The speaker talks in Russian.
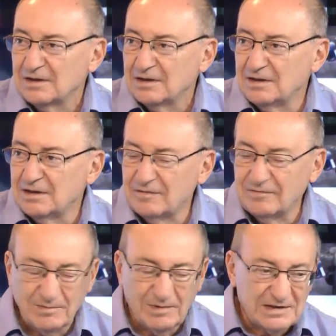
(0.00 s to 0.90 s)
и в
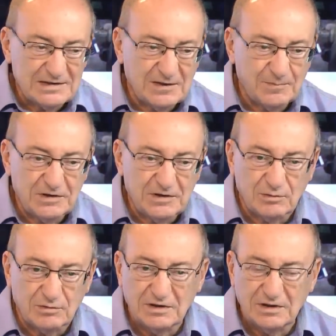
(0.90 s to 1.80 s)
немалой степени
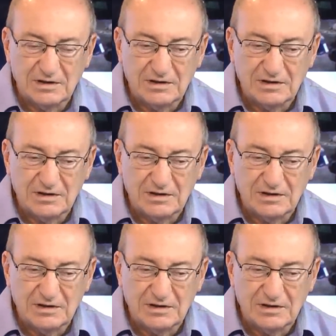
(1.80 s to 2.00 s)
другие,